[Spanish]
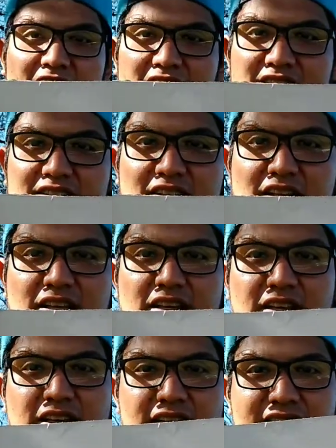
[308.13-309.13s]

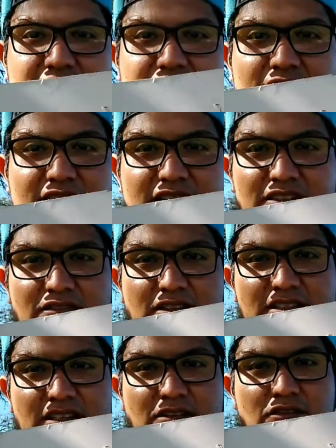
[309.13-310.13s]
Este, estas flechas son
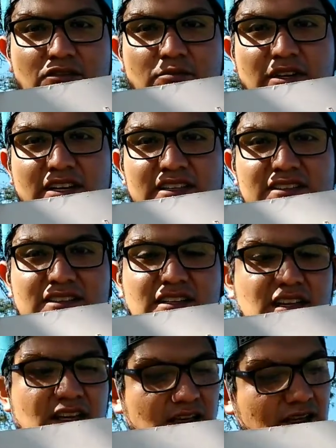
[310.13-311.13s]
las económicas,
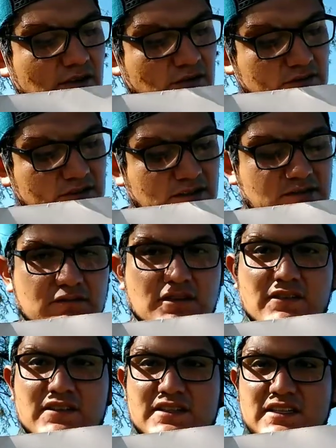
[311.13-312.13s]
entonces
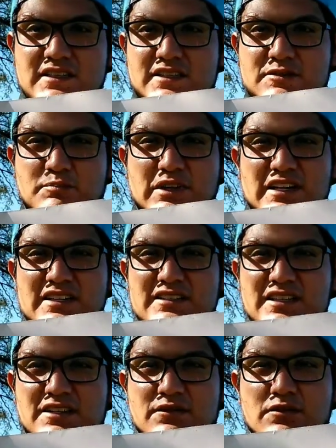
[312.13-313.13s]
una vez que se disparan
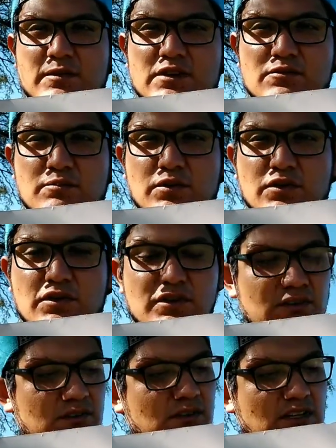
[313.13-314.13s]
se deforman un poco,
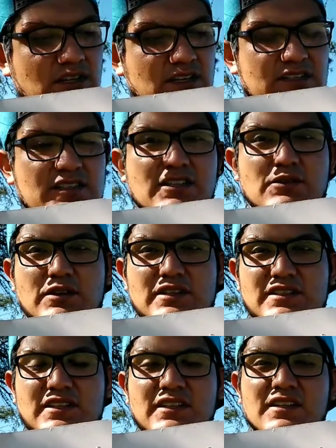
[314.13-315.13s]
se
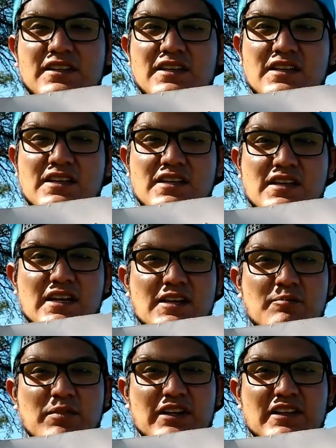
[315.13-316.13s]
tuercen y al
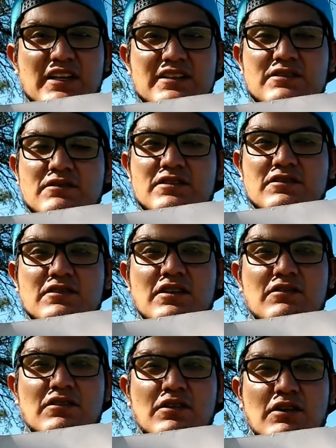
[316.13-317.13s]
impactar, si no es con,
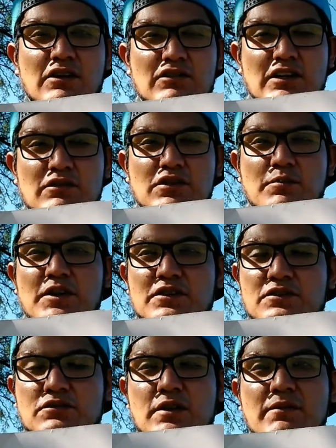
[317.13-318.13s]
algún
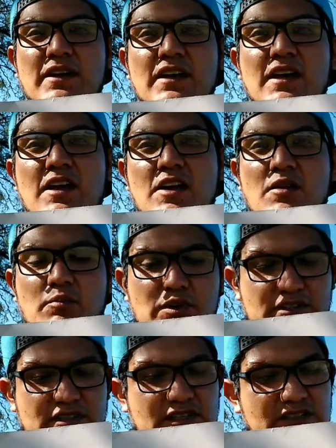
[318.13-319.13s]
objeto suave,
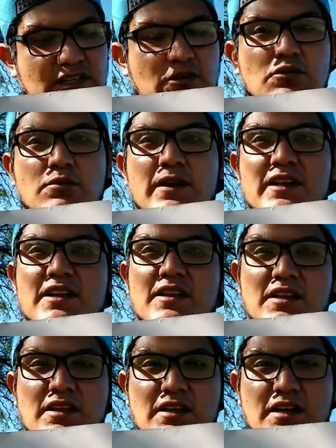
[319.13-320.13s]
pues se curvan y
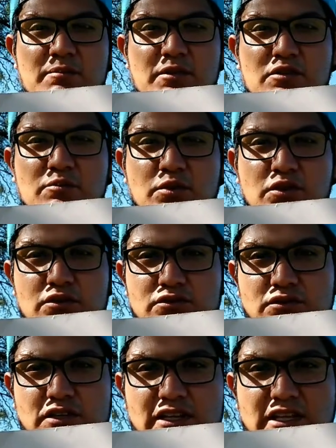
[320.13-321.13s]
cambian un poco
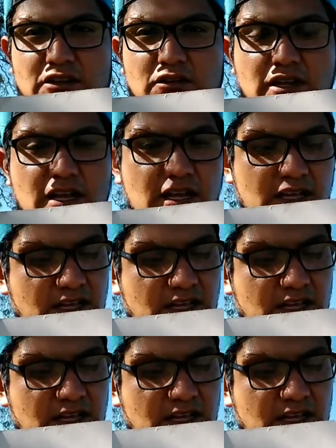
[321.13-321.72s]
su trayectoria.